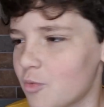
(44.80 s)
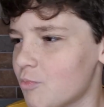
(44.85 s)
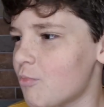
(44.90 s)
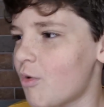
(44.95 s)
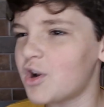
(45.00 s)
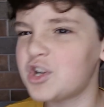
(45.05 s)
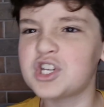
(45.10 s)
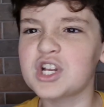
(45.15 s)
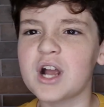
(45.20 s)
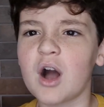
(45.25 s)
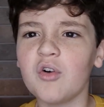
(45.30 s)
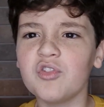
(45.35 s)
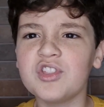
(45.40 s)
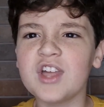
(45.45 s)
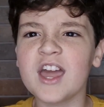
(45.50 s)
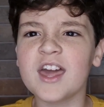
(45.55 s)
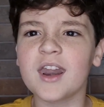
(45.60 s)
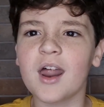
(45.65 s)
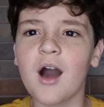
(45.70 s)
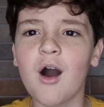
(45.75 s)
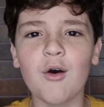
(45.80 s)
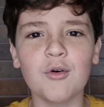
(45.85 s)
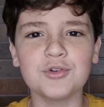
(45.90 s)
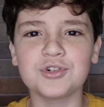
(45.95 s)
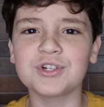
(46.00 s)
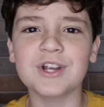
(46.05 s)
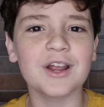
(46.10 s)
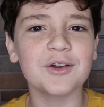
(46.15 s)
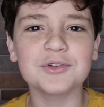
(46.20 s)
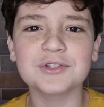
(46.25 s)
um monte de caldeirão,
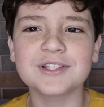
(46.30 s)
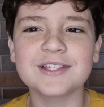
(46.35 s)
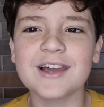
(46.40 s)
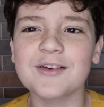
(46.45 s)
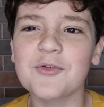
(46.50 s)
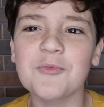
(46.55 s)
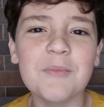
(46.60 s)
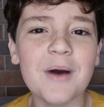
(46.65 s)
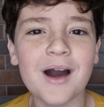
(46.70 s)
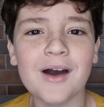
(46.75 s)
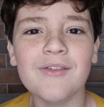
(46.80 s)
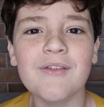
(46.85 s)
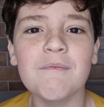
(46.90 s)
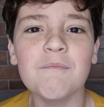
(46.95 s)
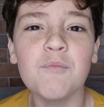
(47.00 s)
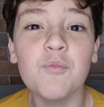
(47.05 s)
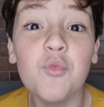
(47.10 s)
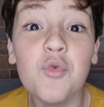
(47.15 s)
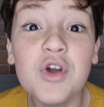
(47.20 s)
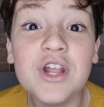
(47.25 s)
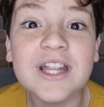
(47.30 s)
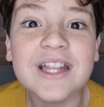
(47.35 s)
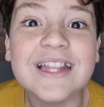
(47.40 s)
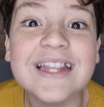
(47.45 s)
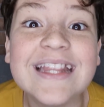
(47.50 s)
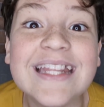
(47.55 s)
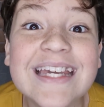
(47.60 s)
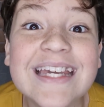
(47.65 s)
gelo seco. Mano, é muito